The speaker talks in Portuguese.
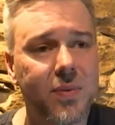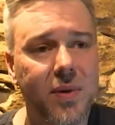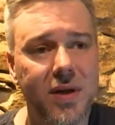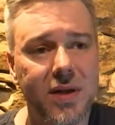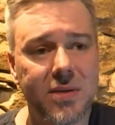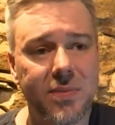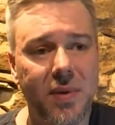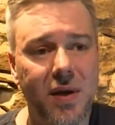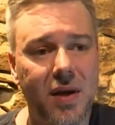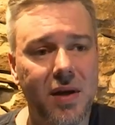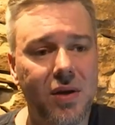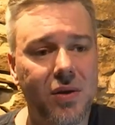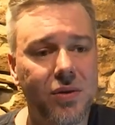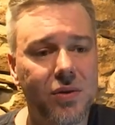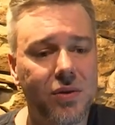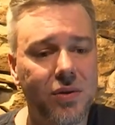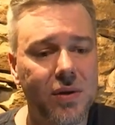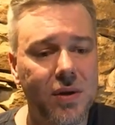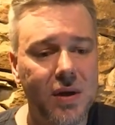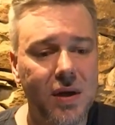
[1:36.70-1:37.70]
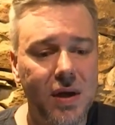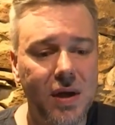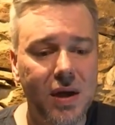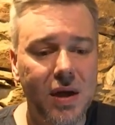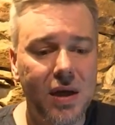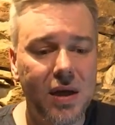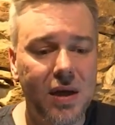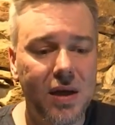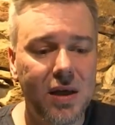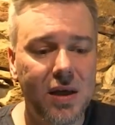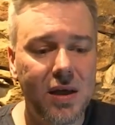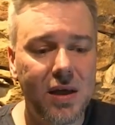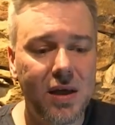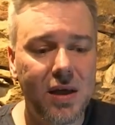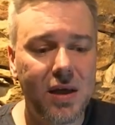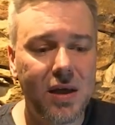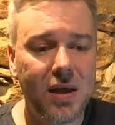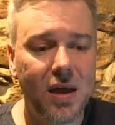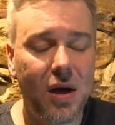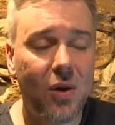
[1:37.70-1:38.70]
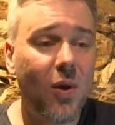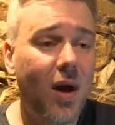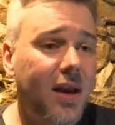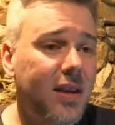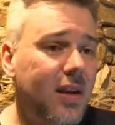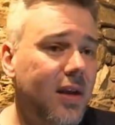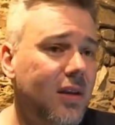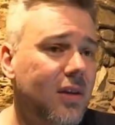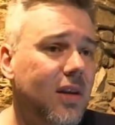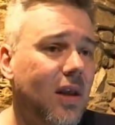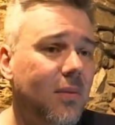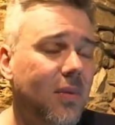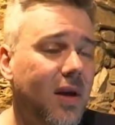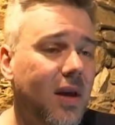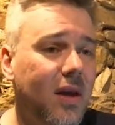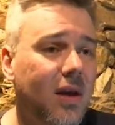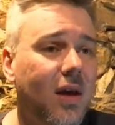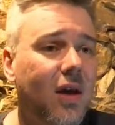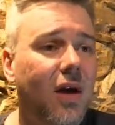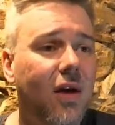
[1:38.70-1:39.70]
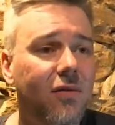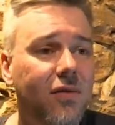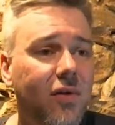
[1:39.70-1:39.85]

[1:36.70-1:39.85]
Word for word: para esse período e aguardando também a